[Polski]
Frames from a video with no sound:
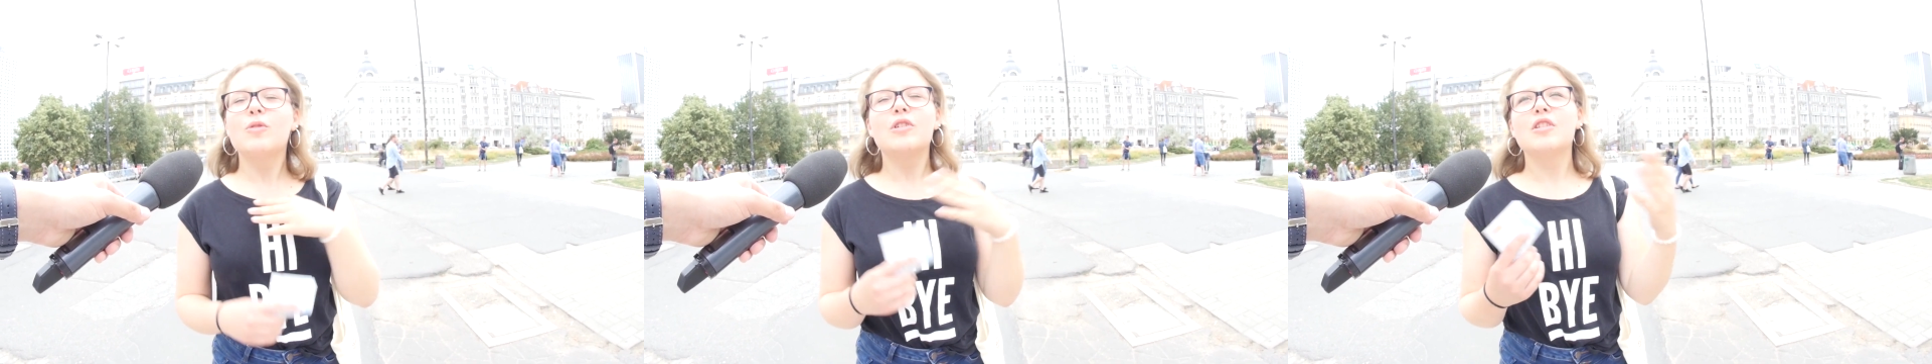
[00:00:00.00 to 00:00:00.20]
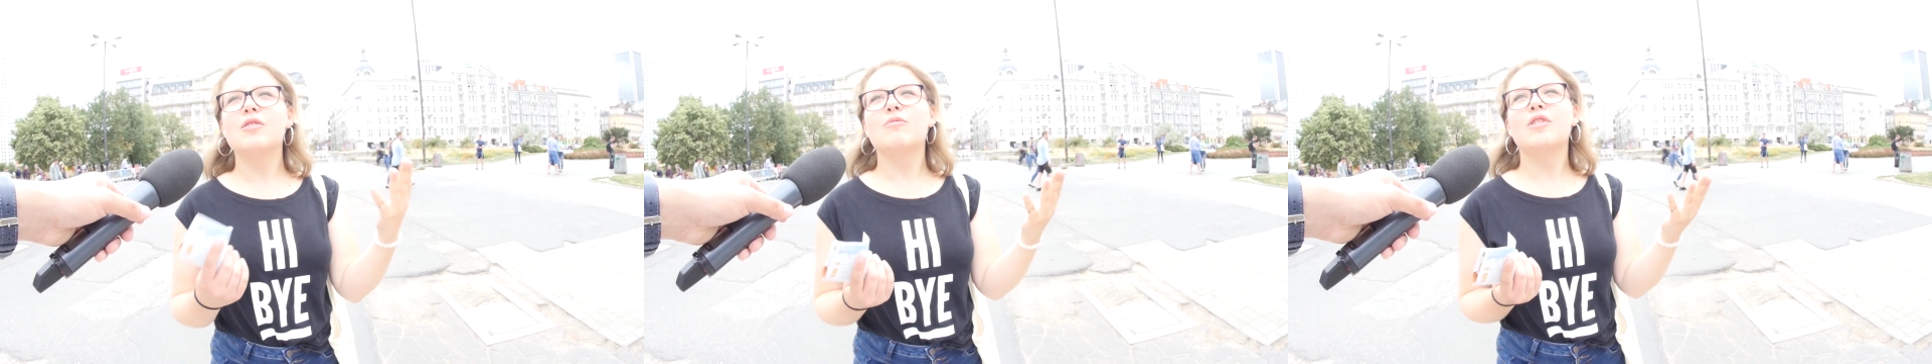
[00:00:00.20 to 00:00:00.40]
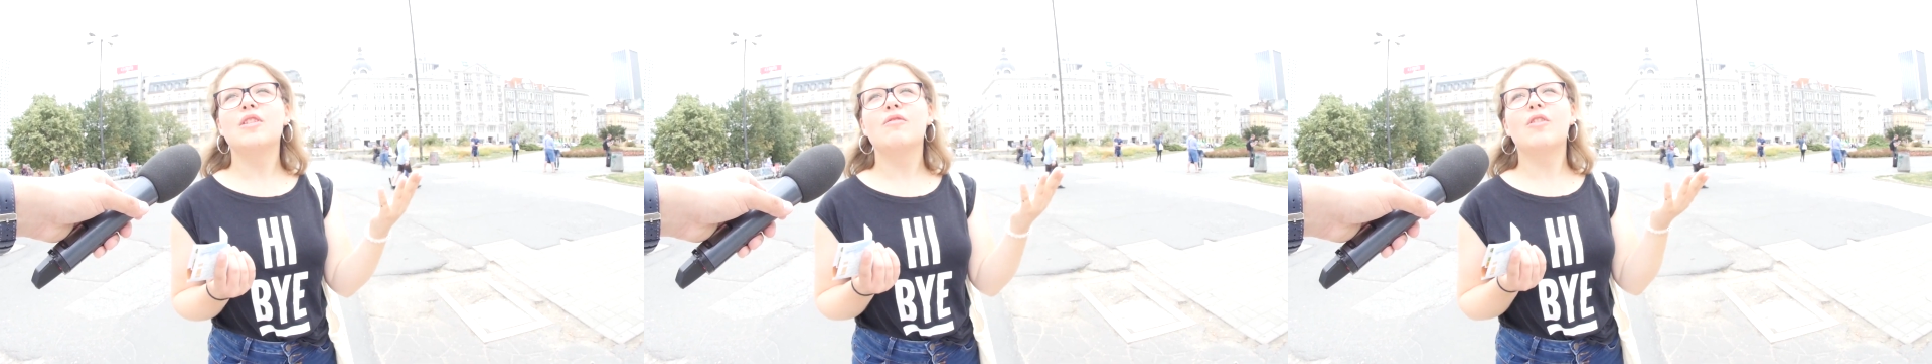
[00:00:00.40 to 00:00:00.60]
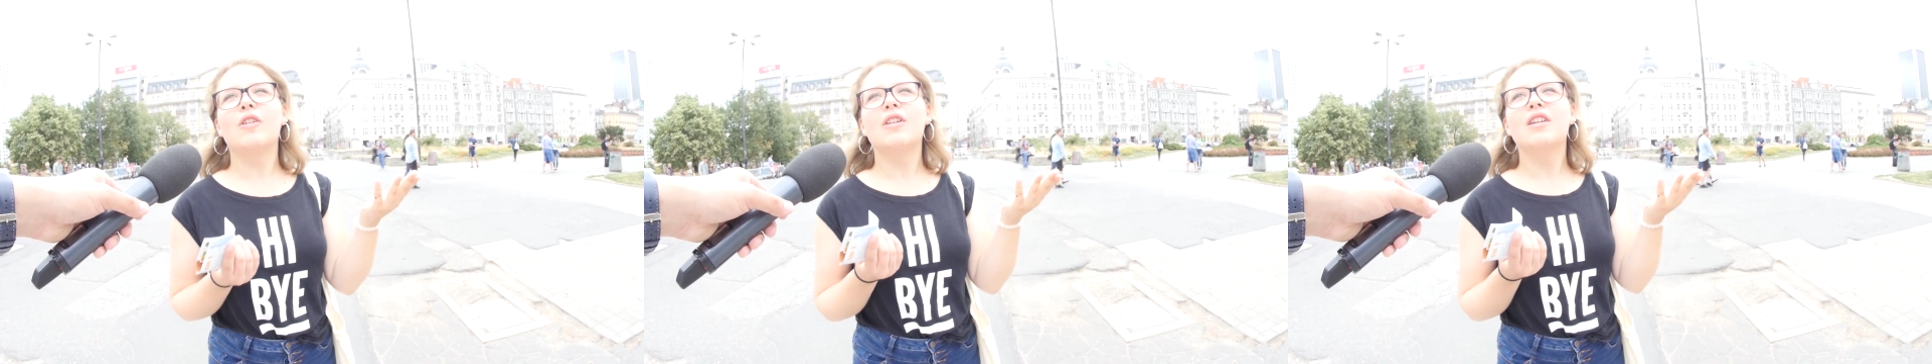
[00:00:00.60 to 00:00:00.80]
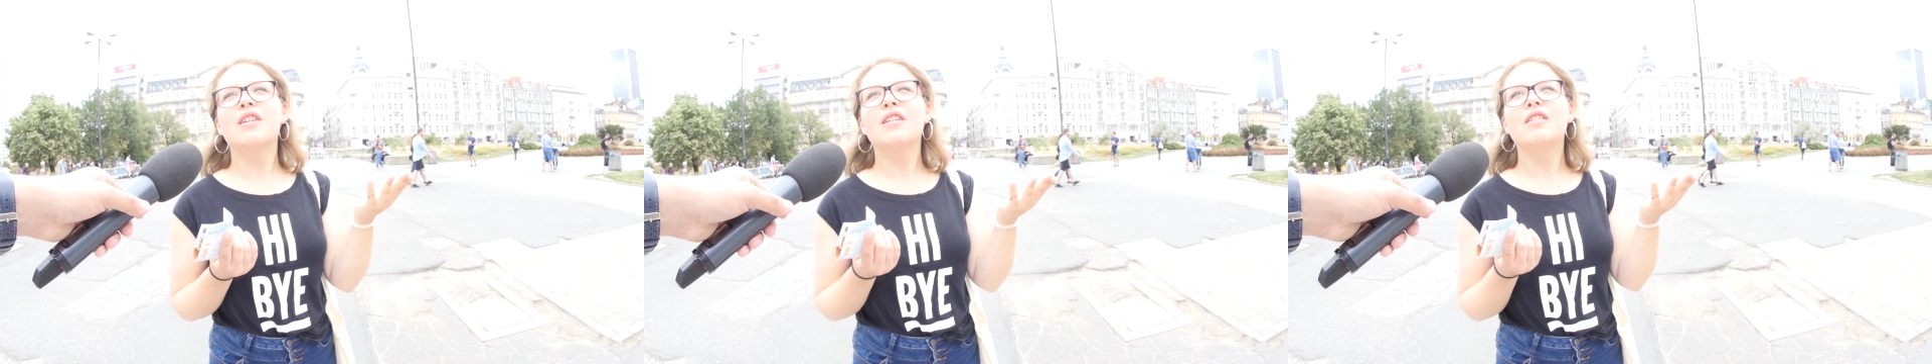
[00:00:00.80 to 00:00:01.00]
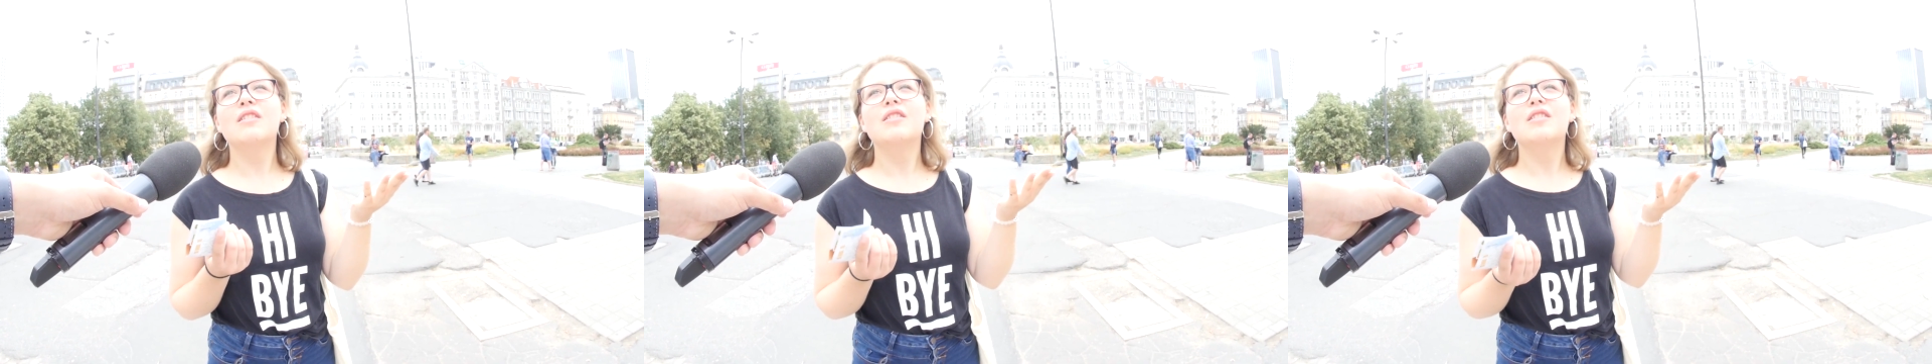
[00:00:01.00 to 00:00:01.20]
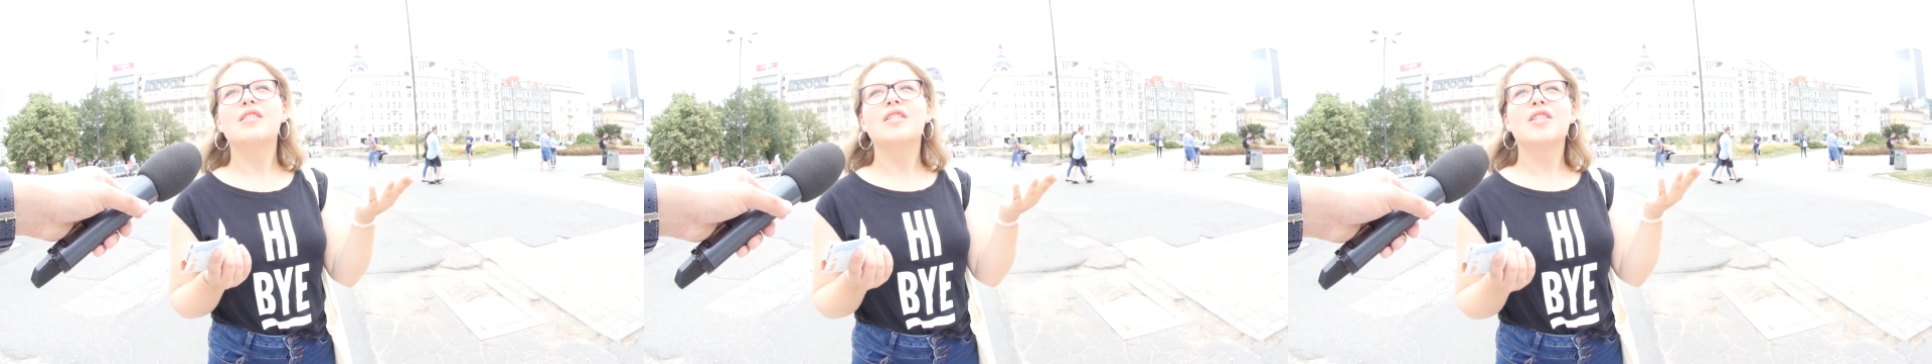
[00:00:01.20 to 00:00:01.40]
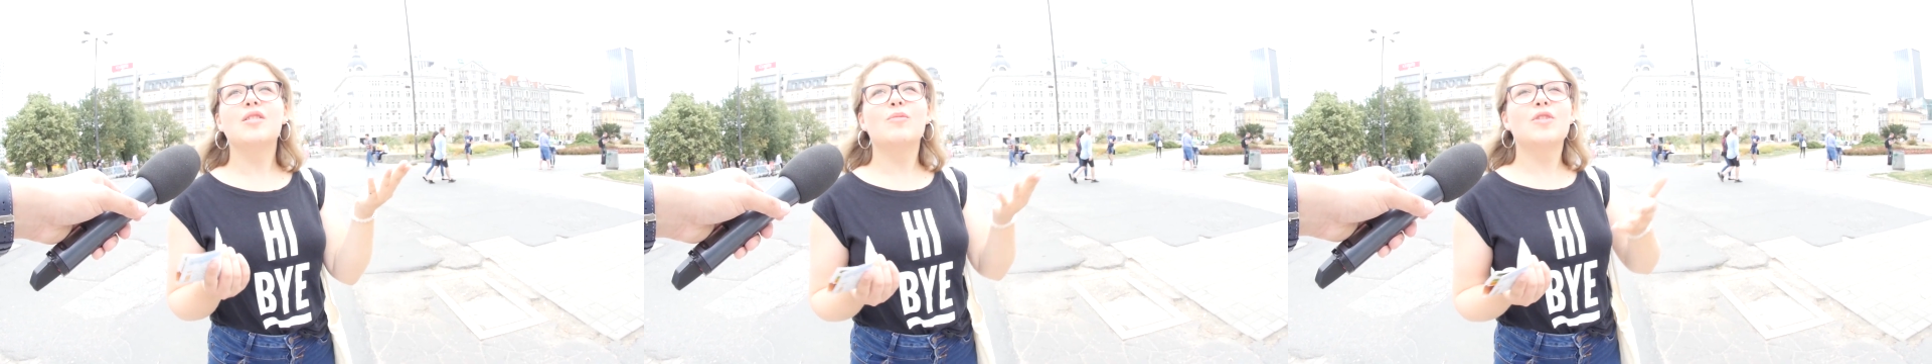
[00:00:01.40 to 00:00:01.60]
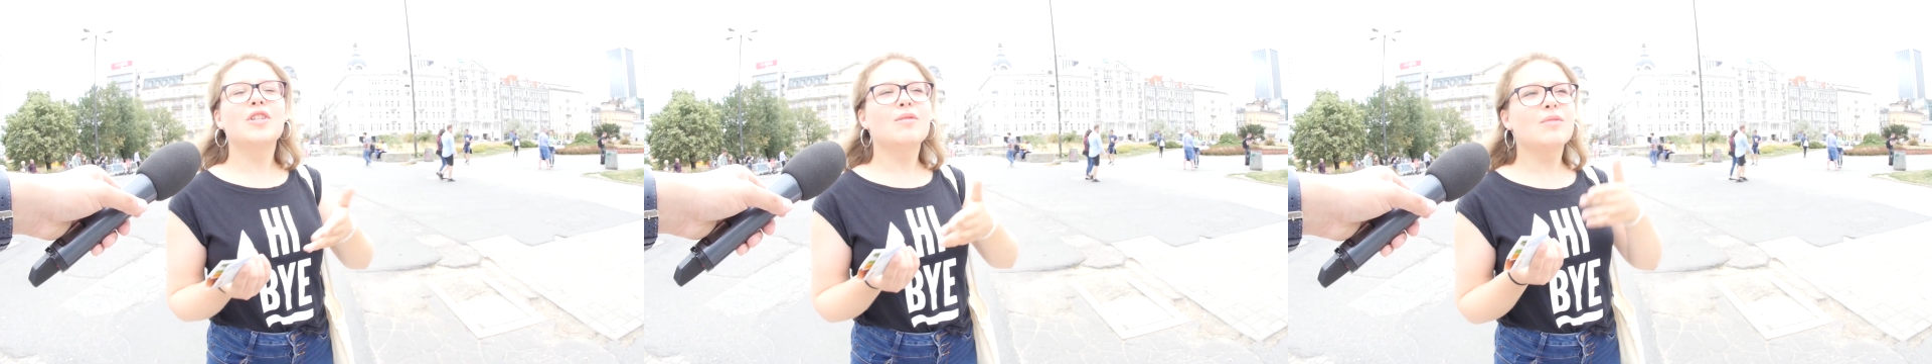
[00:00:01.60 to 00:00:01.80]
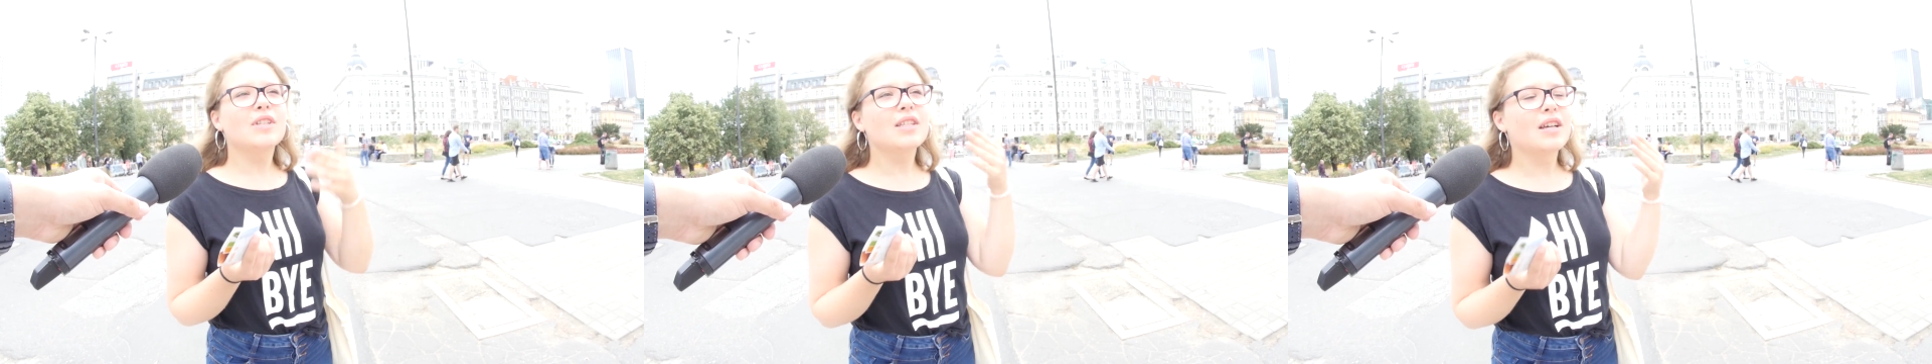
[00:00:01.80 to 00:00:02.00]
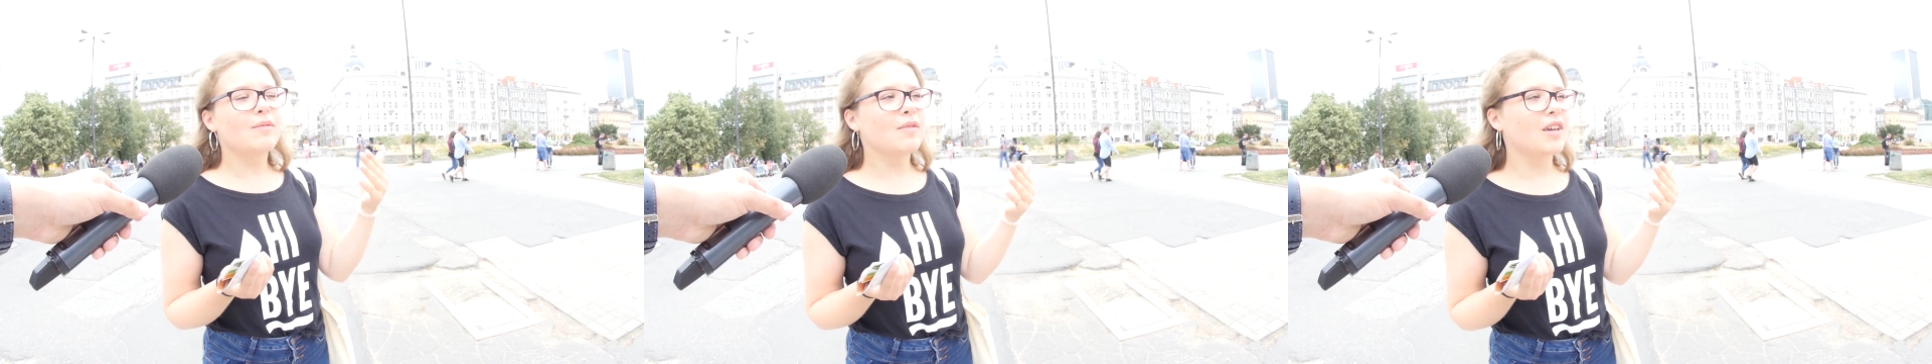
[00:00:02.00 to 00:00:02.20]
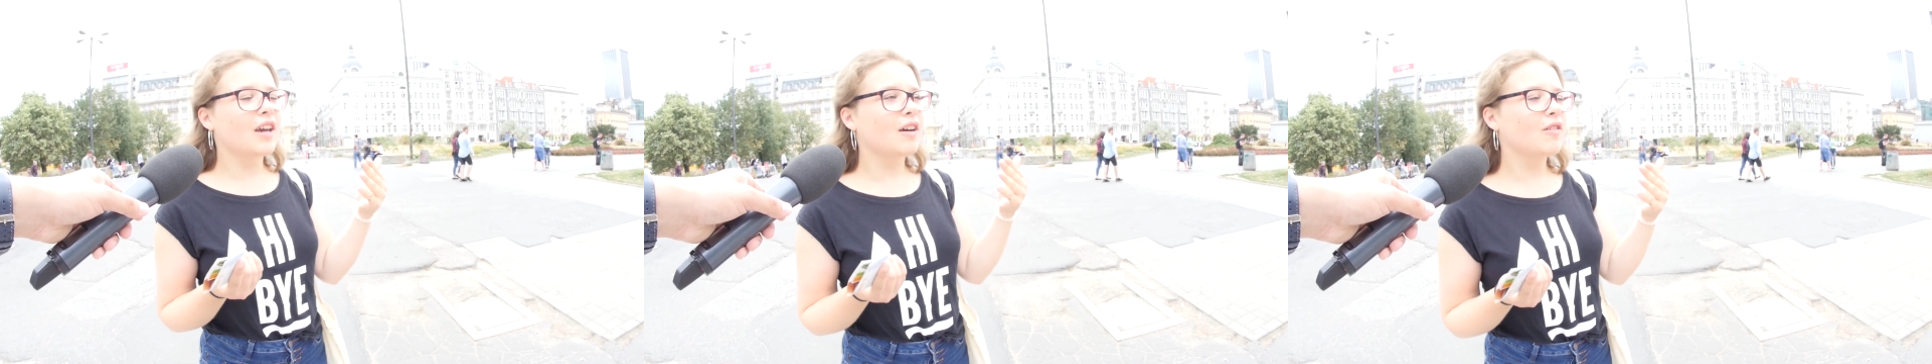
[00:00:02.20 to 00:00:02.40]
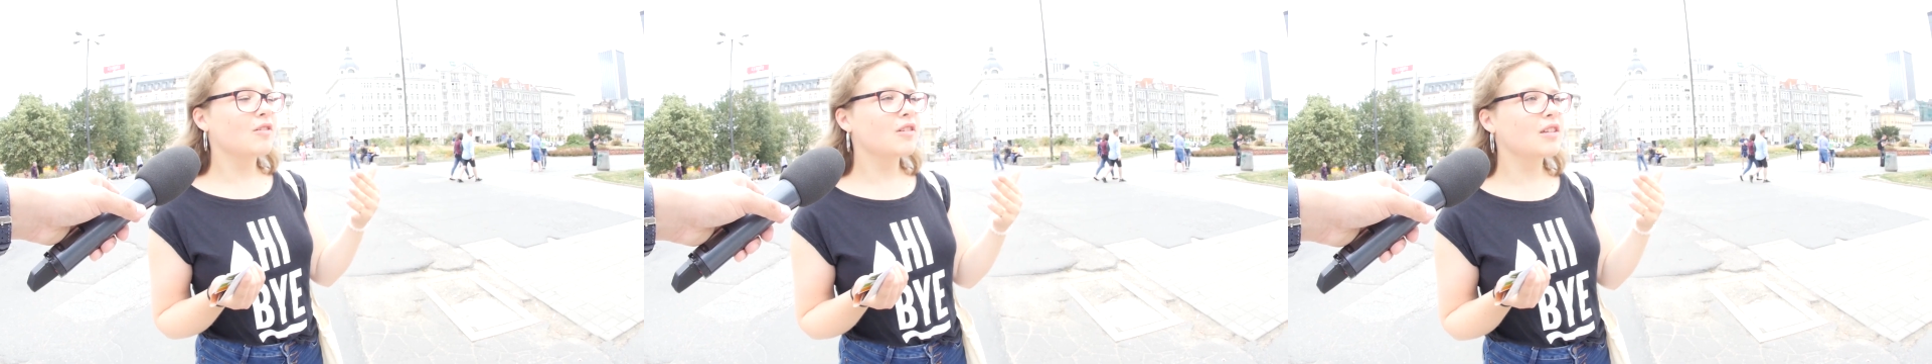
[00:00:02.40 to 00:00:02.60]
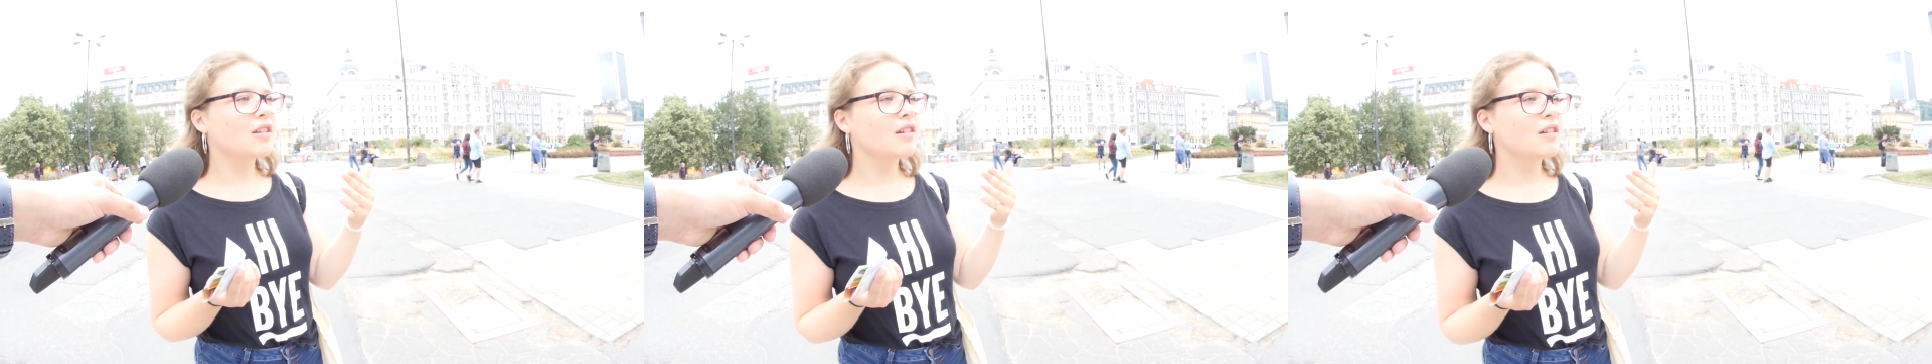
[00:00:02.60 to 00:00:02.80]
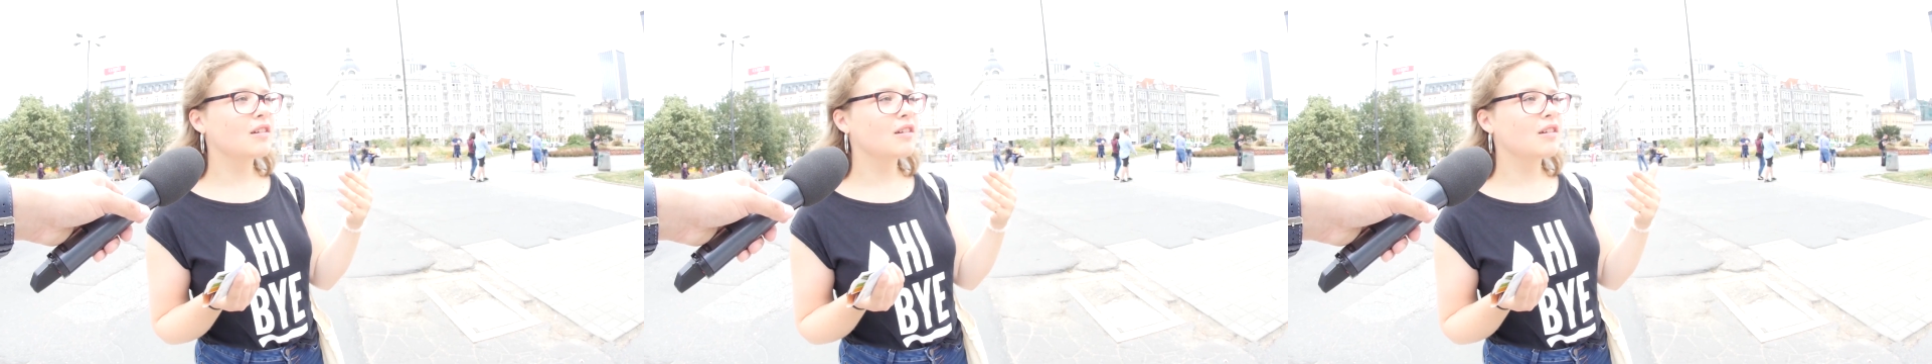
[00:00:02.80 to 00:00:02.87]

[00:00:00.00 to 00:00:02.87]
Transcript: poczuliśmy się wolni, że możemy sami jakoś.